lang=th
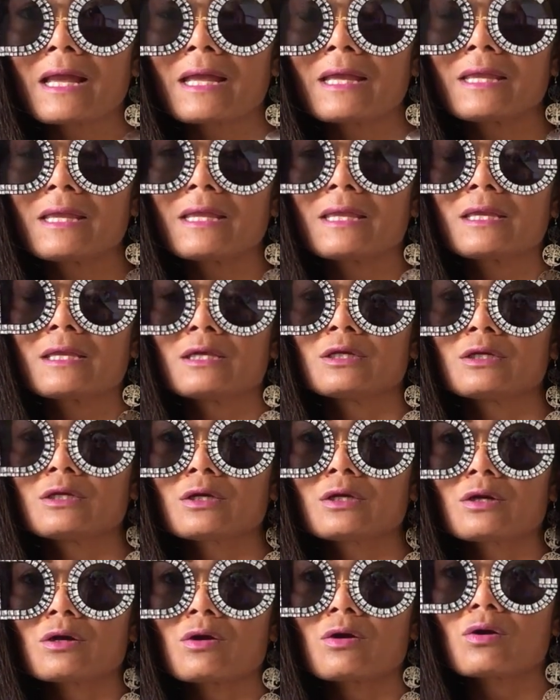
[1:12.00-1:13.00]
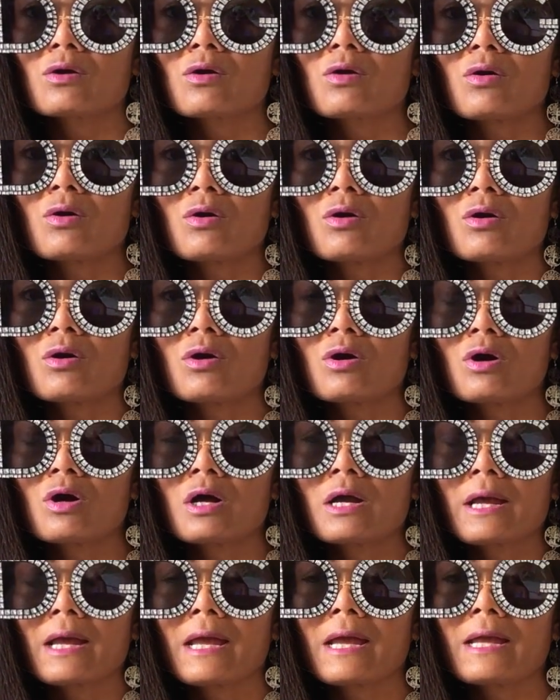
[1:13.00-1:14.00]
ไง ก็ขอ
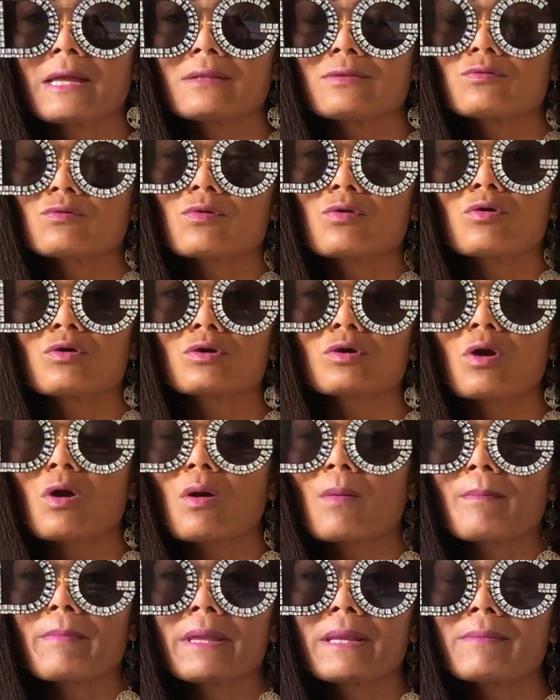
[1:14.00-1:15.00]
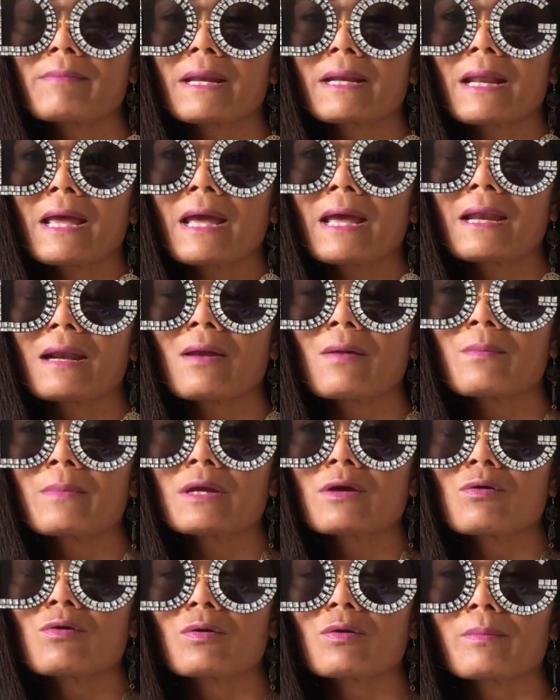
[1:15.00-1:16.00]
ให้ทุกคนคอมเมนต์มาได้เราไม่
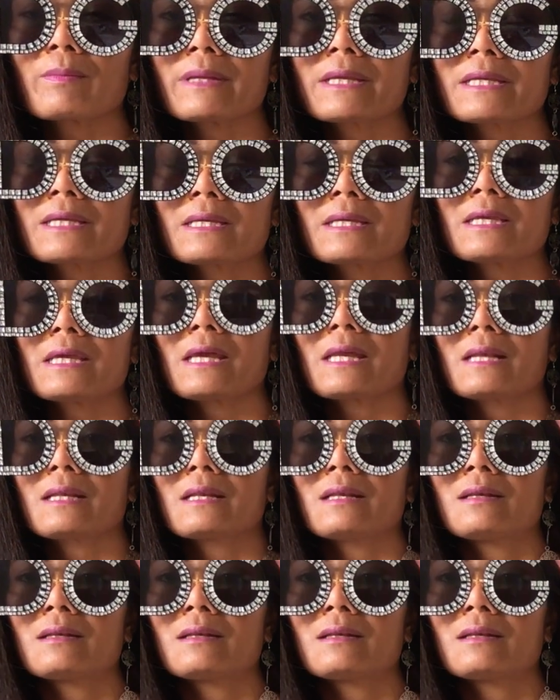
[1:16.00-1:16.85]
โกรธไม่เกลียด